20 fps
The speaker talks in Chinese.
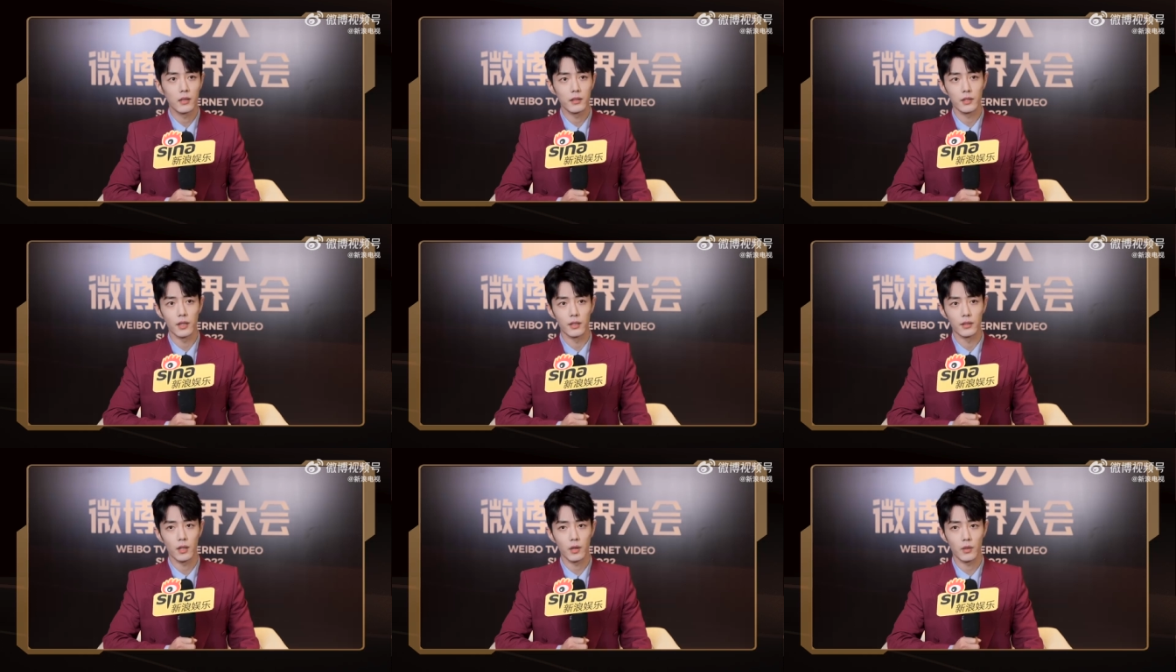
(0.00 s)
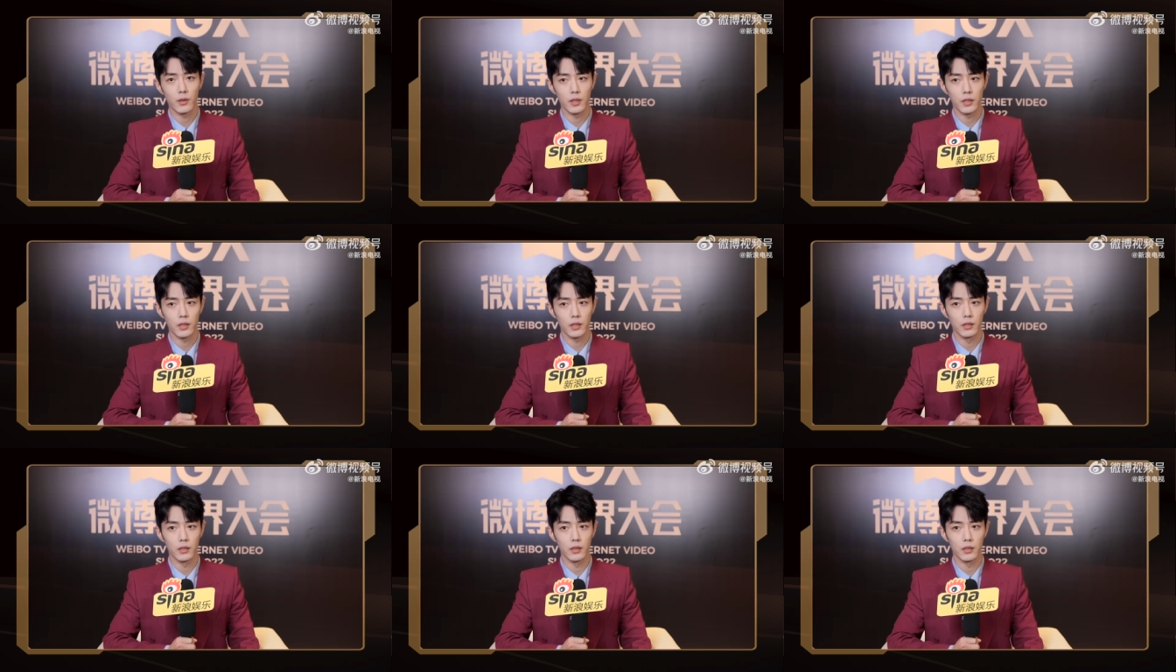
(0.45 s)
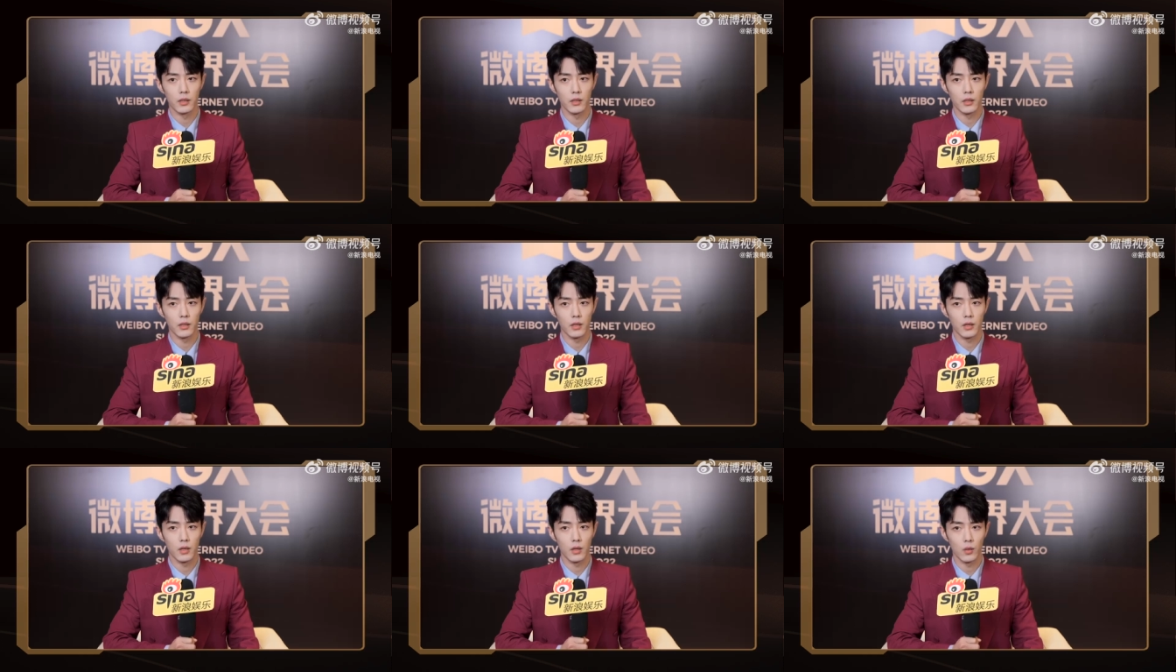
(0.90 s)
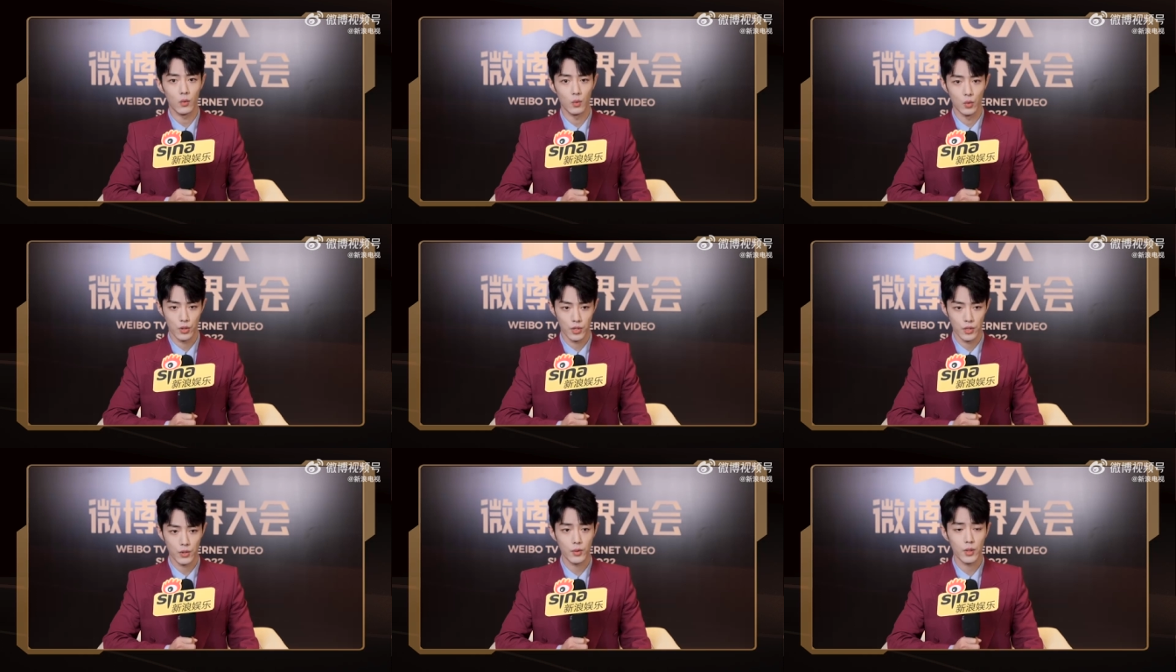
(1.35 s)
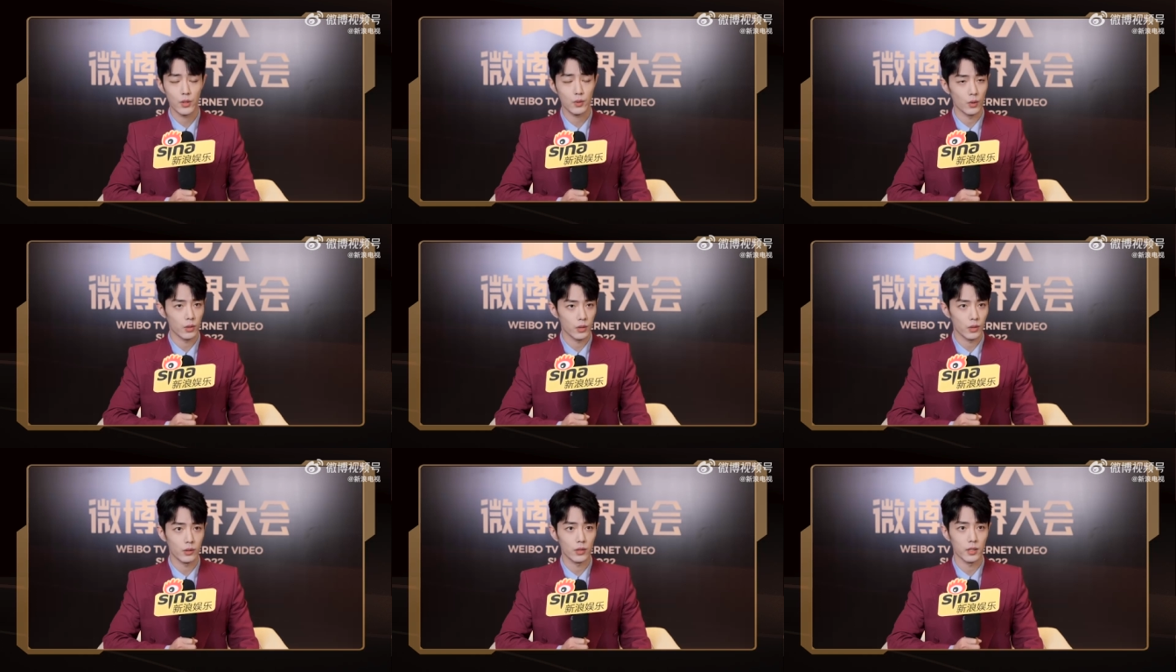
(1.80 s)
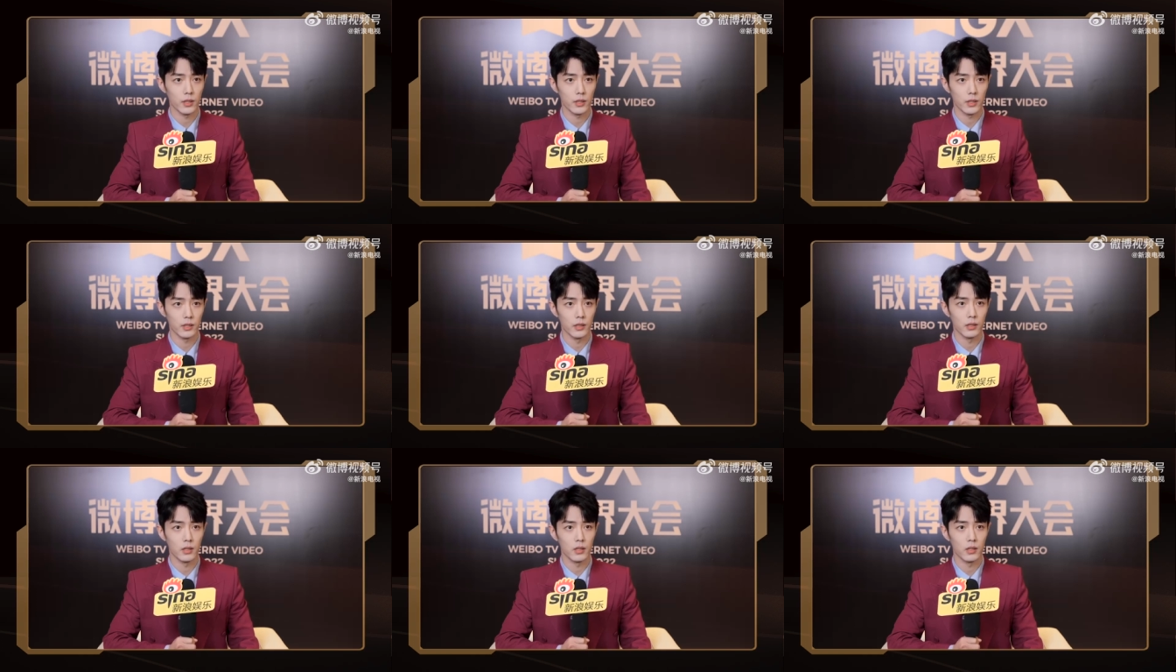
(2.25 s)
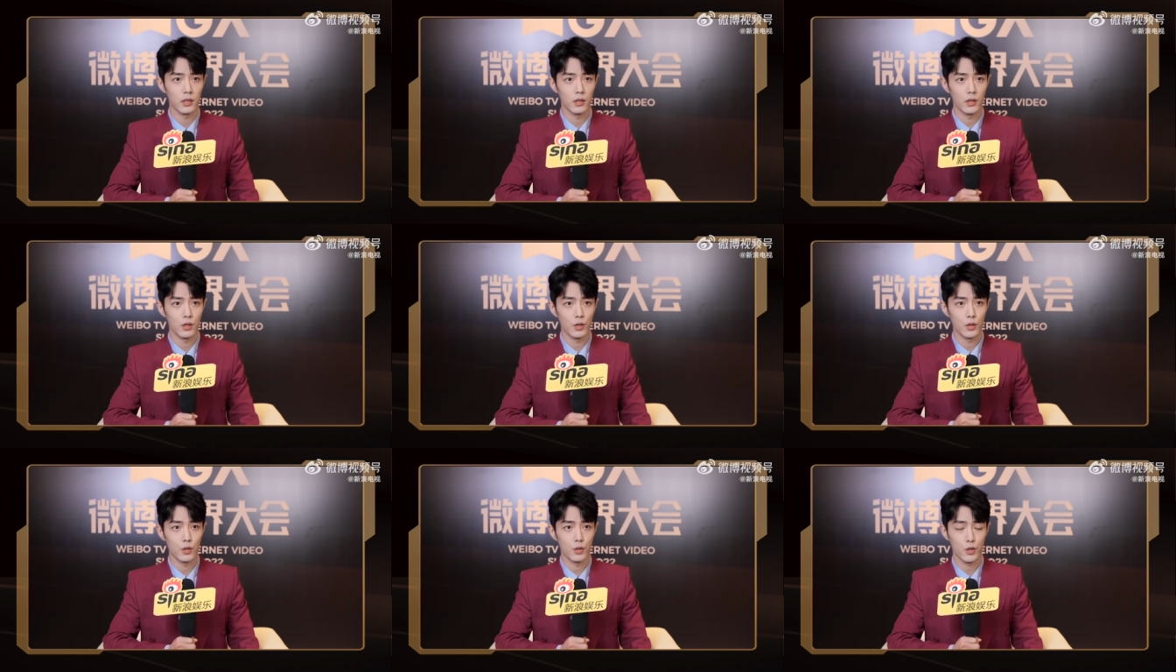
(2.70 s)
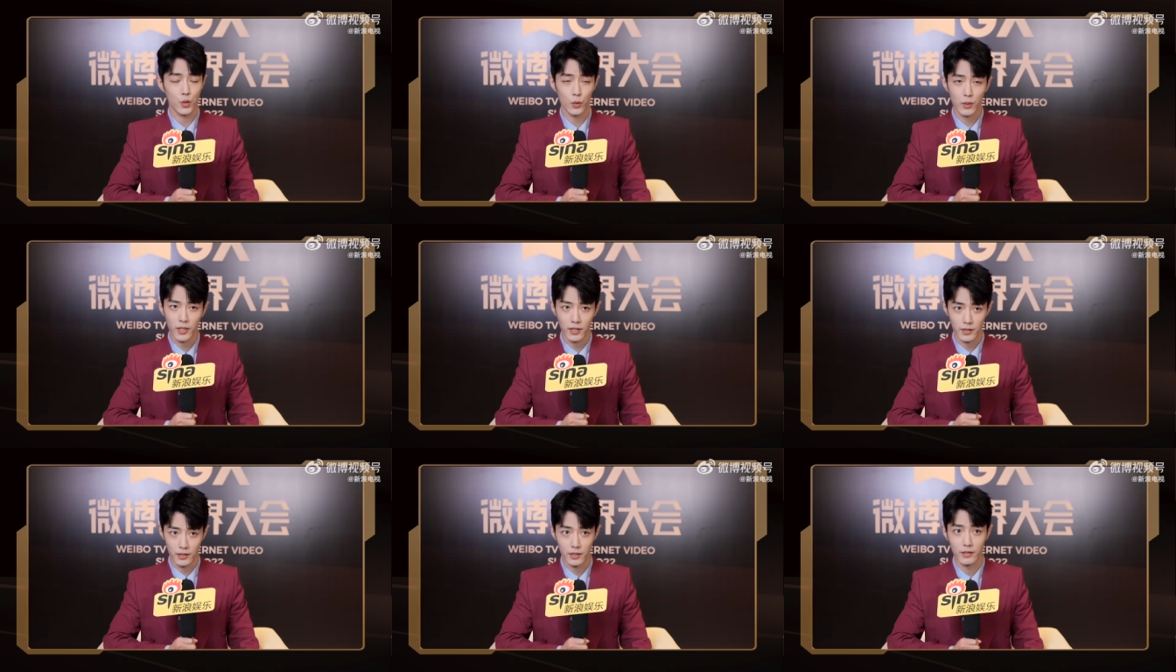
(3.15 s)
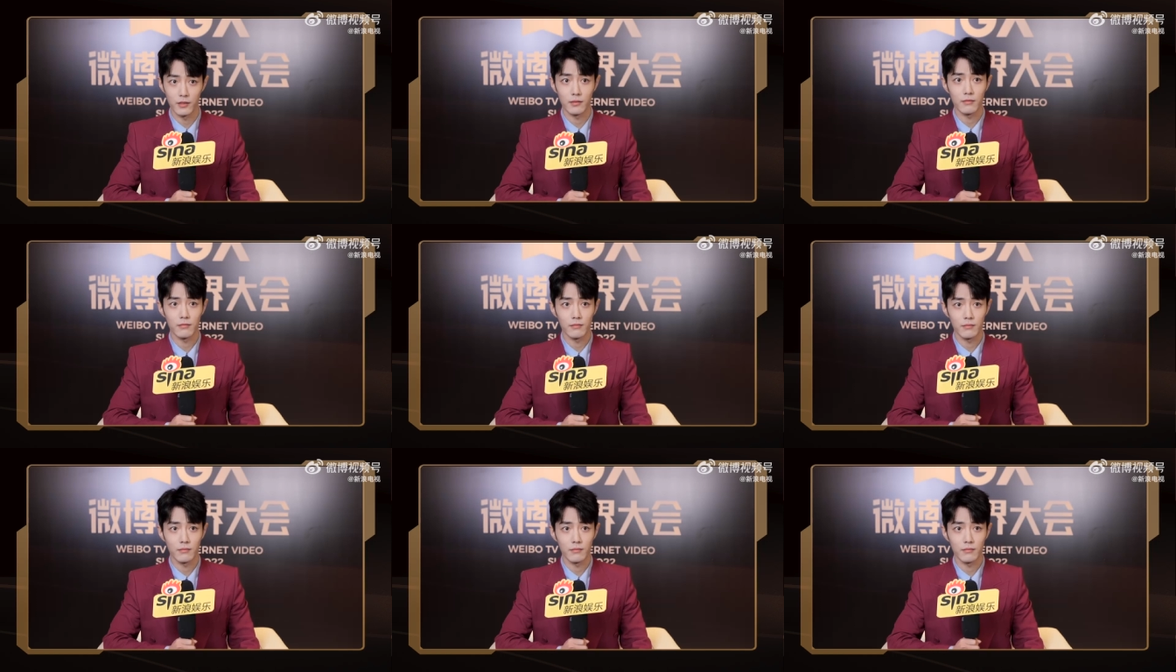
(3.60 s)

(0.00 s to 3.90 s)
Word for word: 演到一个五十岁左右的一个中年人